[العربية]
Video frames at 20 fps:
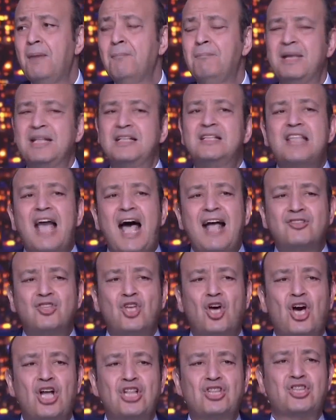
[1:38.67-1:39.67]
من تحت
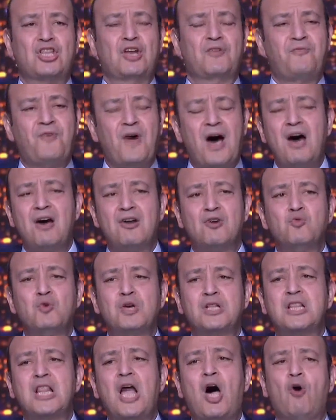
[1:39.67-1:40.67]
خط الفقر
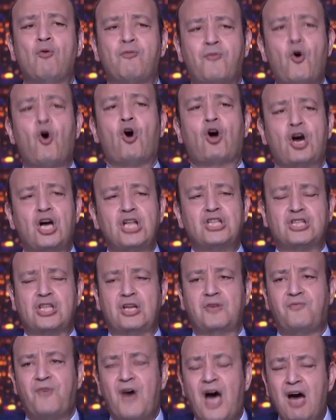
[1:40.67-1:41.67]
ويطلعوا فوق خط
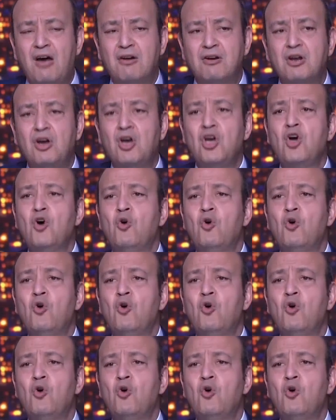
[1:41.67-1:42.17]
الفقر